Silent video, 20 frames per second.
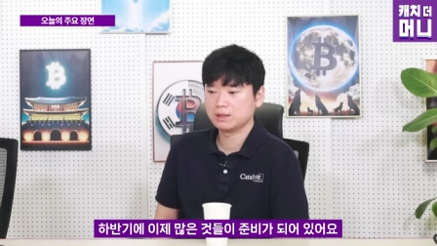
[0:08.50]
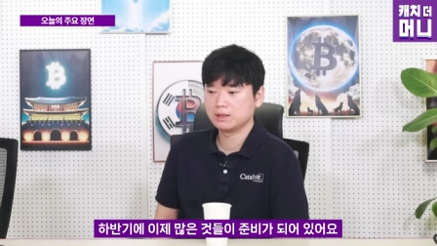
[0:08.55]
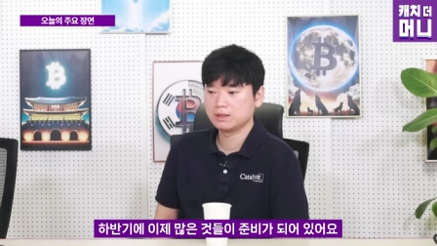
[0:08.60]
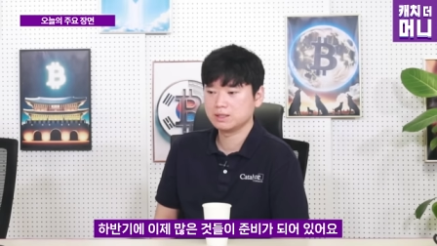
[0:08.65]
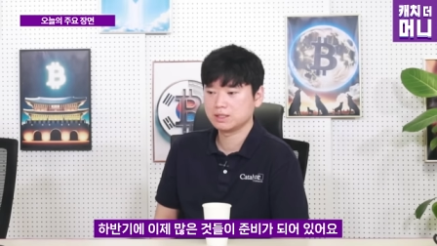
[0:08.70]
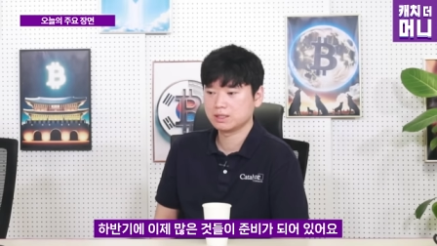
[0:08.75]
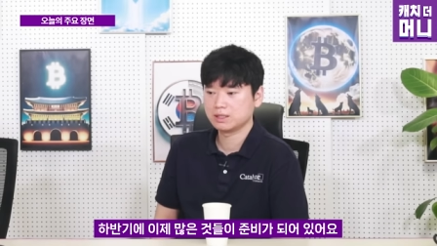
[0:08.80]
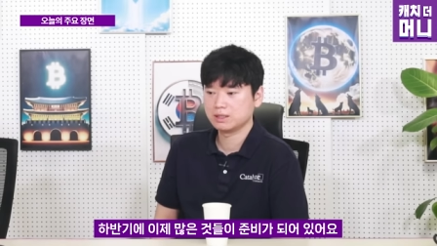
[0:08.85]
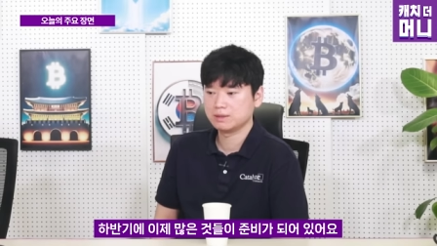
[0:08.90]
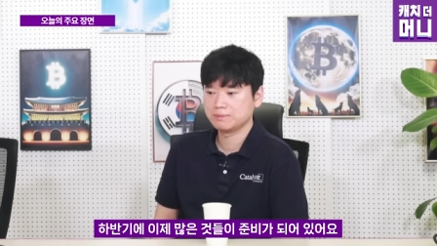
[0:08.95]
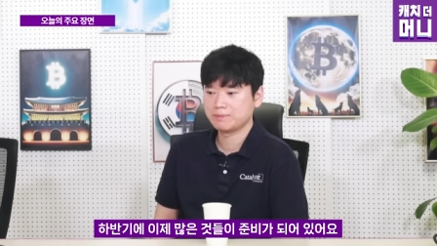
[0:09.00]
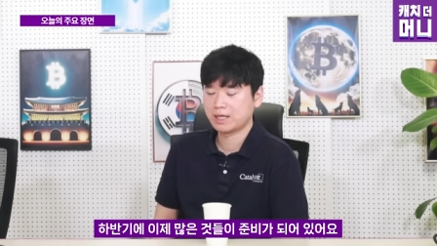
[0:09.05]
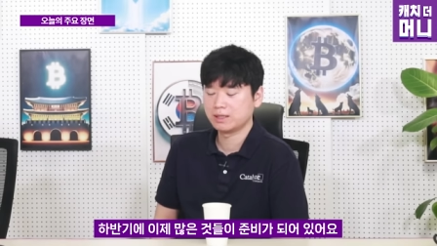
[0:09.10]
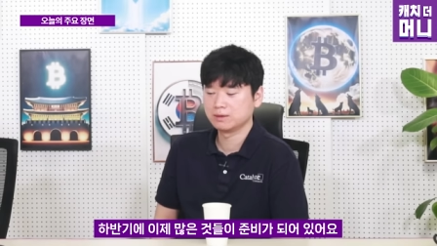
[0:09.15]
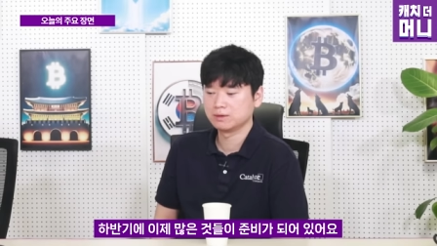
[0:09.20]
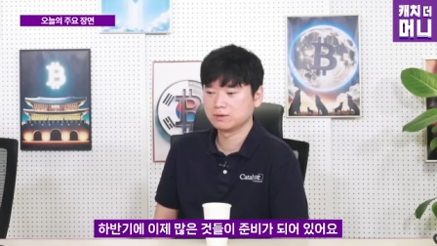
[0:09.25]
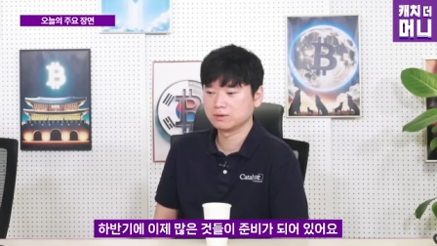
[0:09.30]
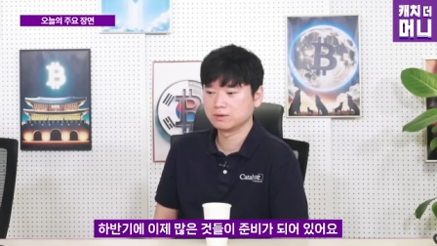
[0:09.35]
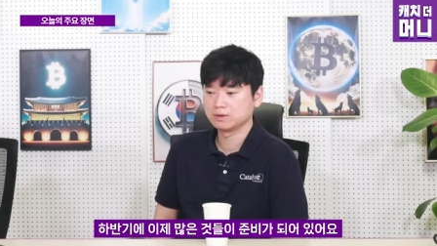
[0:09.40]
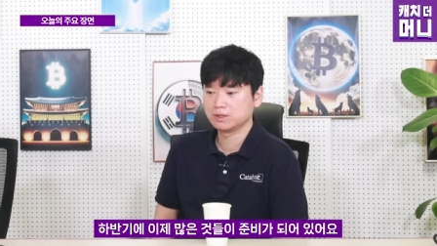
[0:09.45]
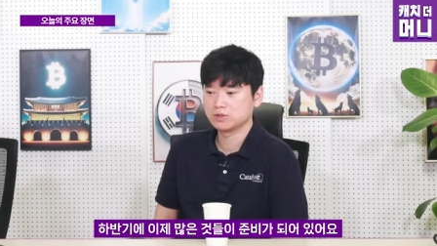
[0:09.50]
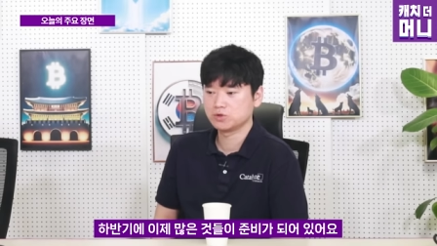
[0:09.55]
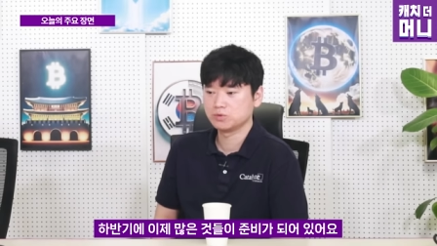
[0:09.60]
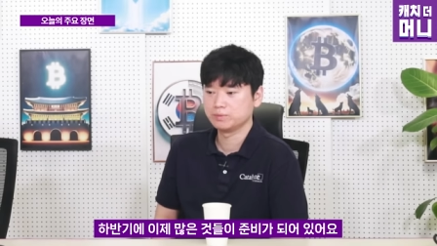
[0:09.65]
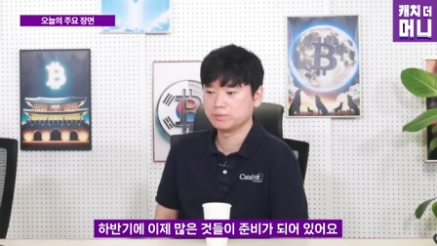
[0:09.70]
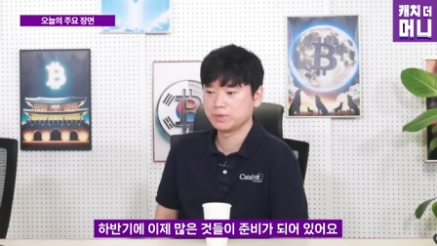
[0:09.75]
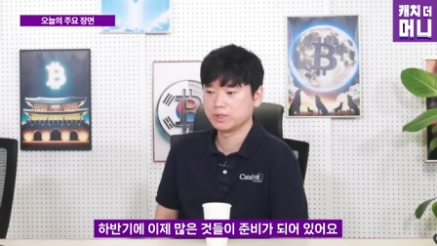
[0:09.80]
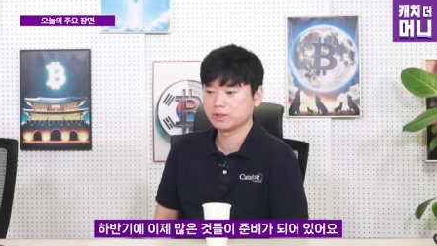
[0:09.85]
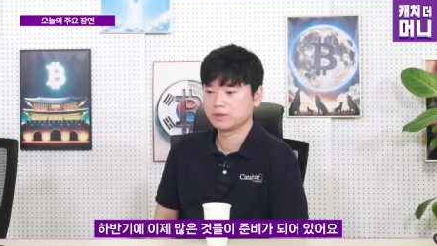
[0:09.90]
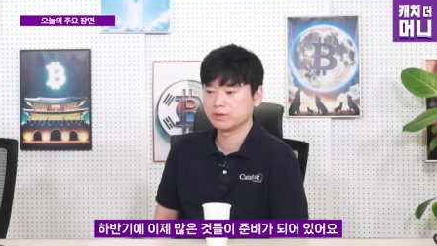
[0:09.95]
이제 많은 것들이
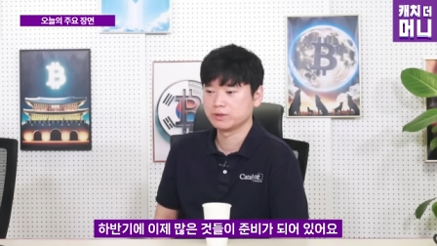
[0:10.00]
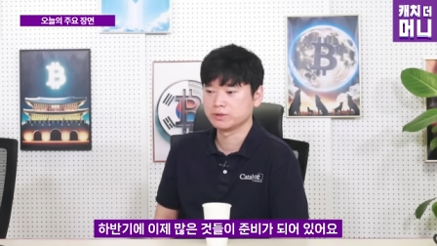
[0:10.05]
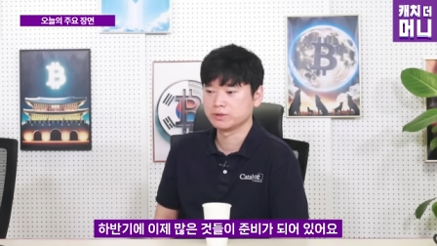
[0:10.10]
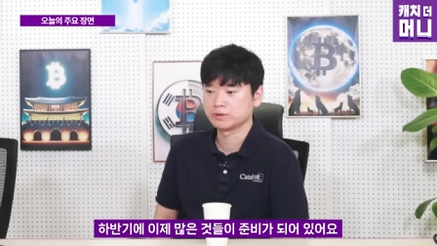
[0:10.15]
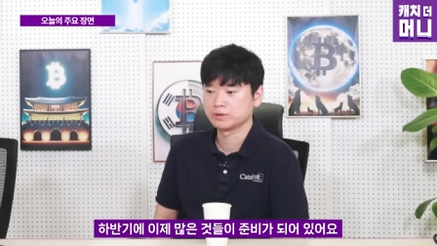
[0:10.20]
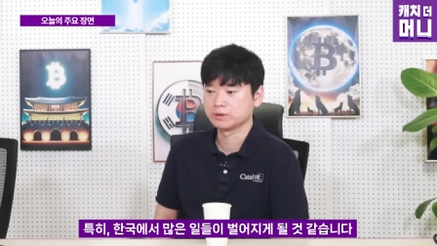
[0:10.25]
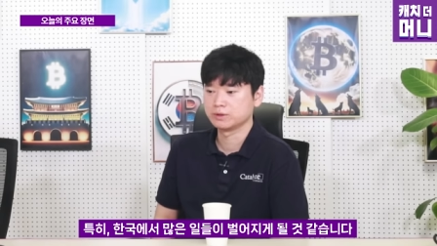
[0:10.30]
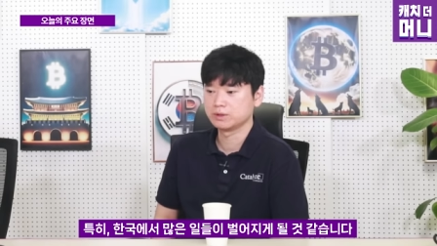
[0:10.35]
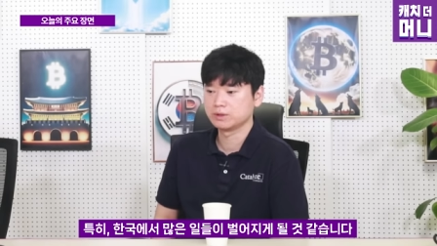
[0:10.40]
준비가 되어 있어요.